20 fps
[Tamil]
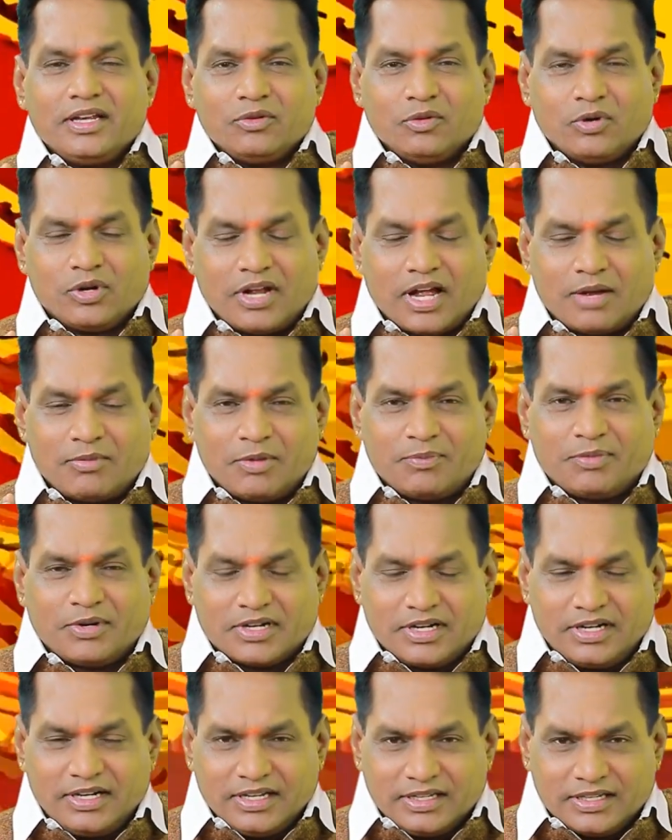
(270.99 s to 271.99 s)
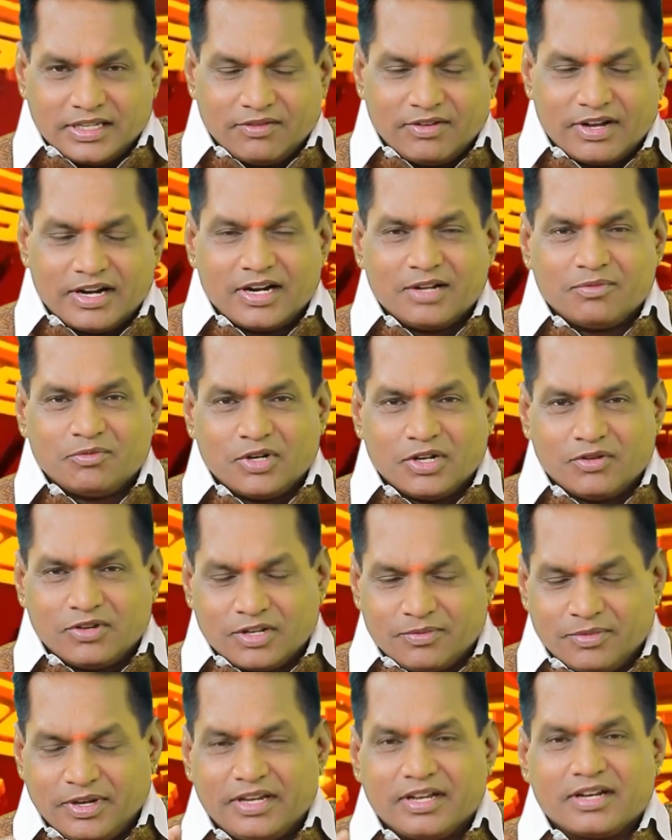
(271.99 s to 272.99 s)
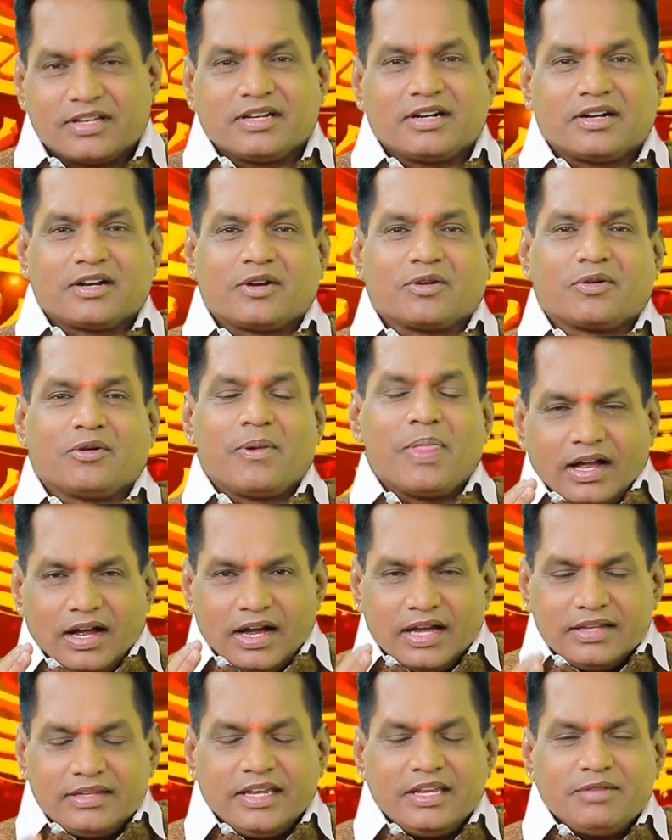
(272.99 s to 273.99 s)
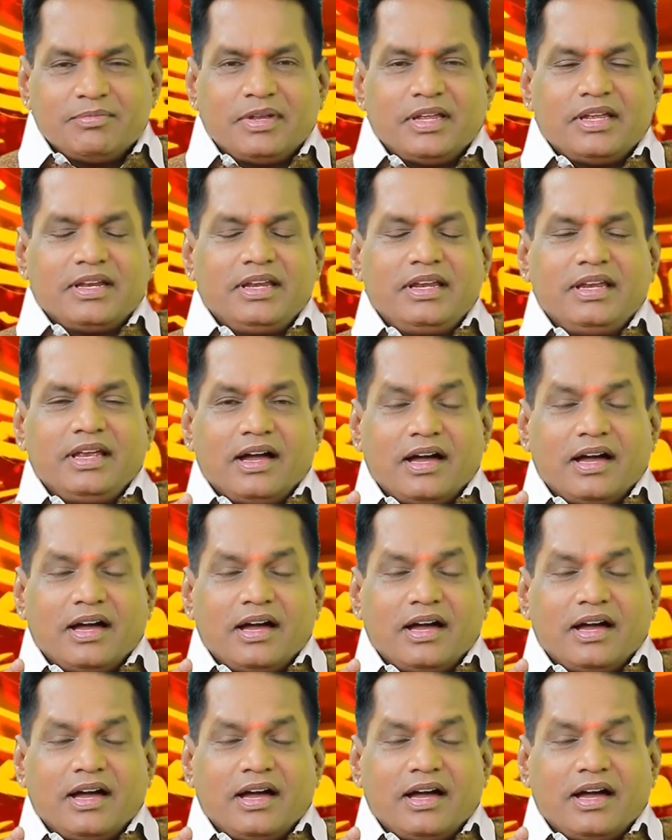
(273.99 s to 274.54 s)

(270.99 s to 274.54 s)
ஒரு அமைப்புகள் இந்த வருடம் முழுவதுமே இருந்துகிட்டு இருக்கும் அதே மாதிரி